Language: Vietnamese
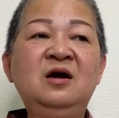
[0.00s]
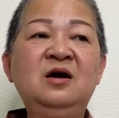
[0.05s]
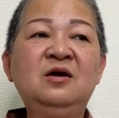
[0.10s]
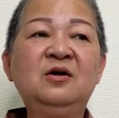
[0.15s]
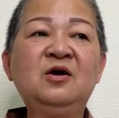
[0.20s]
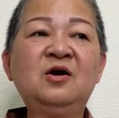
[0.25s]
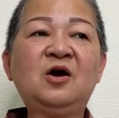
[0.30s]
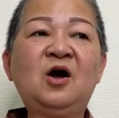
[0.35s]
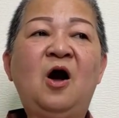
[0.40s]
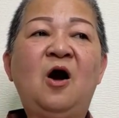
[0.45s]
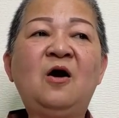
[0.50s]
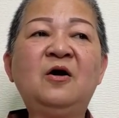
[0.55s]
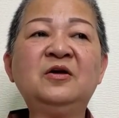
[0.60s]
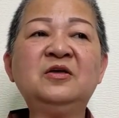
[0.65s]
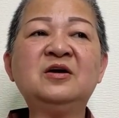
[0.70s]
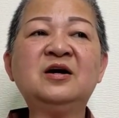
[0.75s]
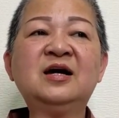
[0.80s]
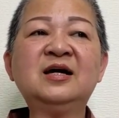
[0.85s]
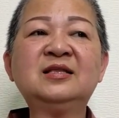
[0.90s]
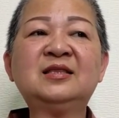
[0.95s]
nó có
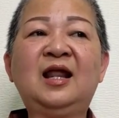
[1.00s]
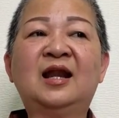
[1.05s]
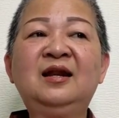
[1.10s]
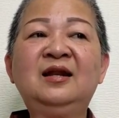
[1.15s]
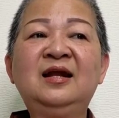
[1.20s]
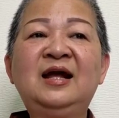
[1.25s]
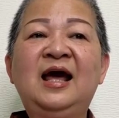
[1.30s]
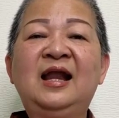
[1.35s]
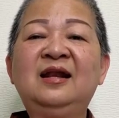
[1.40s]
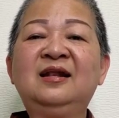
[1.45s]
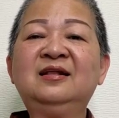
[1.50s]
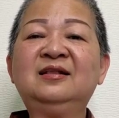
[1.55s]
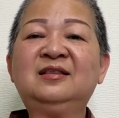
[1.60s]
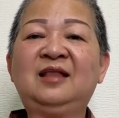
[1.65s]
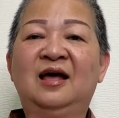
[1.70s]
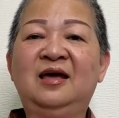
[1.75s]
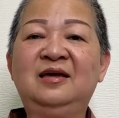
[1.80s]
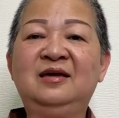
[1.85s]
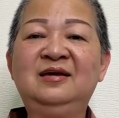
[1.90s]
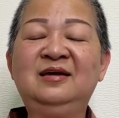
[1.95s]
những cái tánh ganh
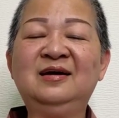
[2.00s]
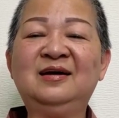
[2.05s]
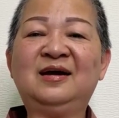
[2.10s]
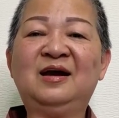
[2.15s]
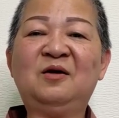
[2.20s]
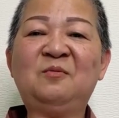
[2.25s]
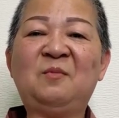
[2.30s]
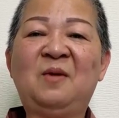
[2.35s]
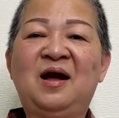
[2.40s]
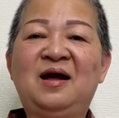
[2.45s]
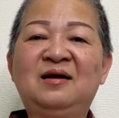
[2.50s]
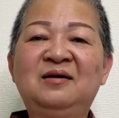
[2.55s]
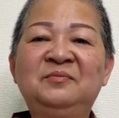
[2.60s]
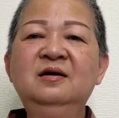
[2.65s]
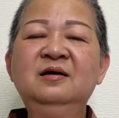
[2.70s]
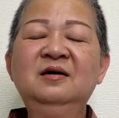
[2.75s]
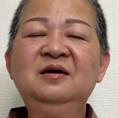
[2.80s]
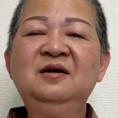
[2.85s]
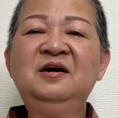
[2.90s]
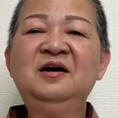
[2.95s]
tị á các bạn
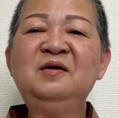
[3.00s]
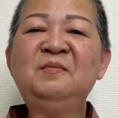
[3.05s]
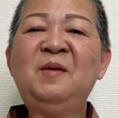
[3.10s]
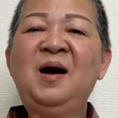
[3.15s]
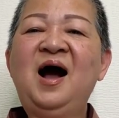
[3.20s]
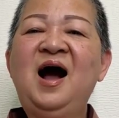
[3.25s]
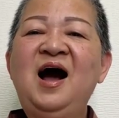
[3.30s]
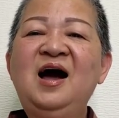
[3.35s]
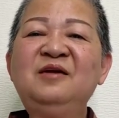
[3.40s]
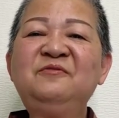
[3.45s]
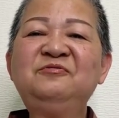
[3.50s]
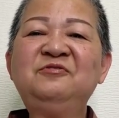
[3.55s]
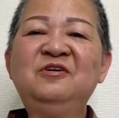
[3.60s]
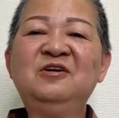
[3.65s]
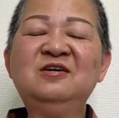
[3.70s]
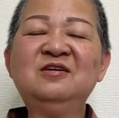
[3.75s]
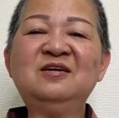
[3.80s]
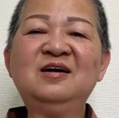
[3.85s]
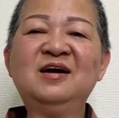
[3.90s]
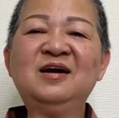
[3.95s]
người mà hết
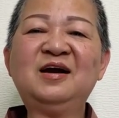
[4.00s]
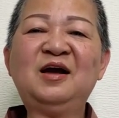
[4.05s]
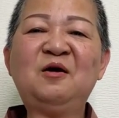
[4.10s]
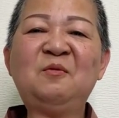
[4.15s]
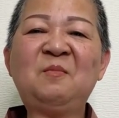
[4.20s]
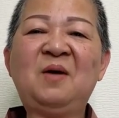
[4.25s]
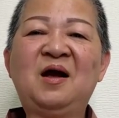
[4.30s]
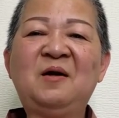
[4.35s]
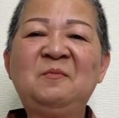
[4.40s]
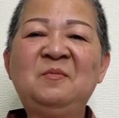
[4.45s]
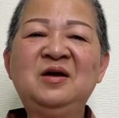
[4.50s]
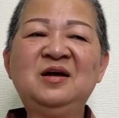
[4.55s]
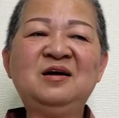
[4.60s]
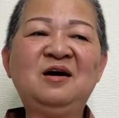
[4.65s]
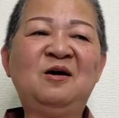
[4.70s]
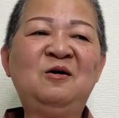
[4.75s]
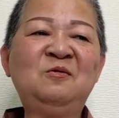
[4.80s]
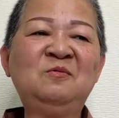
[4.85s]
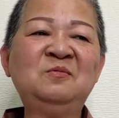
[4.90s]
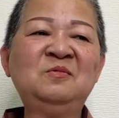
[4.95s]
phước á các bạn biết
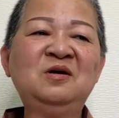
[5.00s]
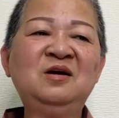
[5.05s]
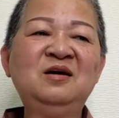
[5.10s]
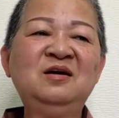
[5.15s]
không